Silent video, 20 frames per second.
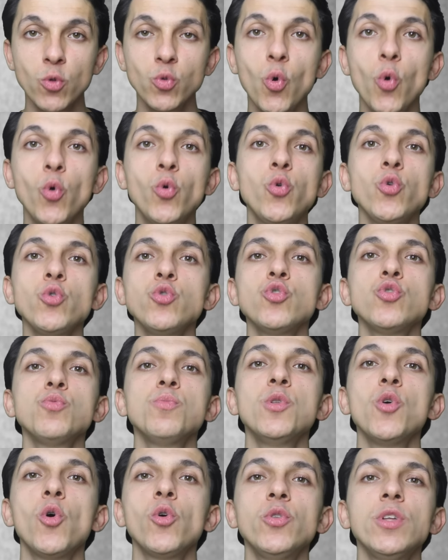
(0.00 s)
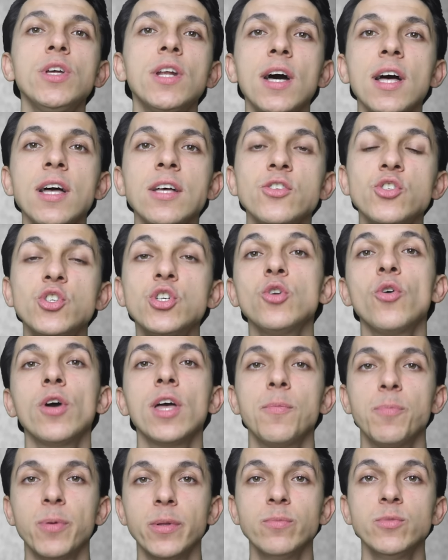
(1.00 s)
900 milyon lira ciro
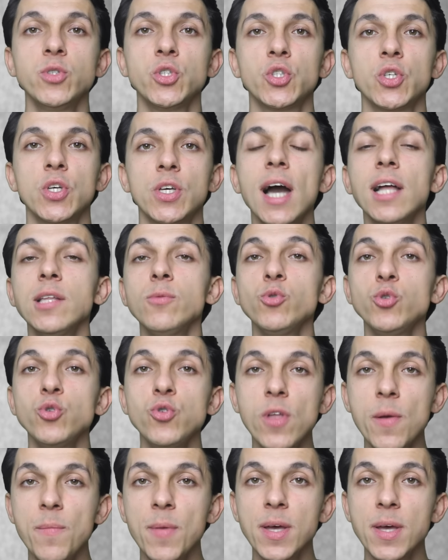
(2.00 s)
yapılmış. Yani bu şu